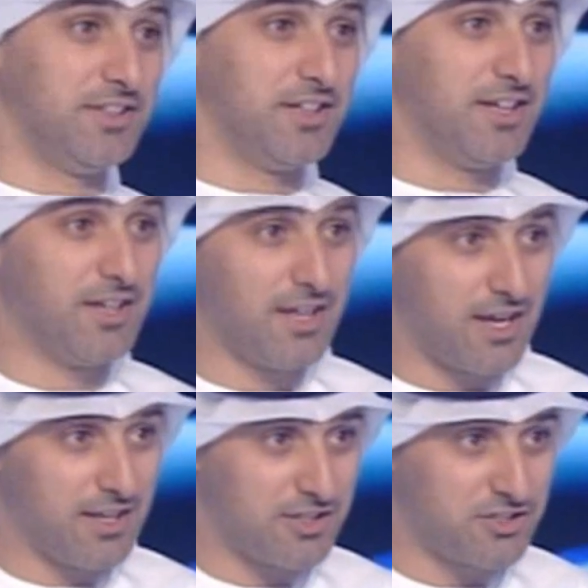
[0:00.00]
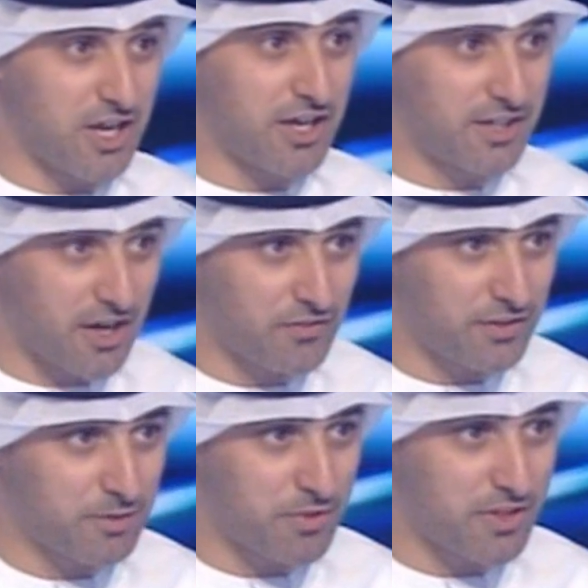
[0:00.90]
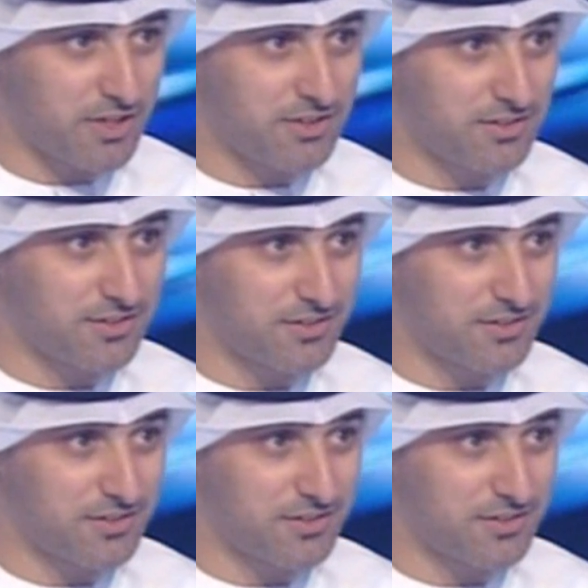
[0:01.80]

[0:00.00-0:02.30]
أن هاي الأشياء كافية مثلا؟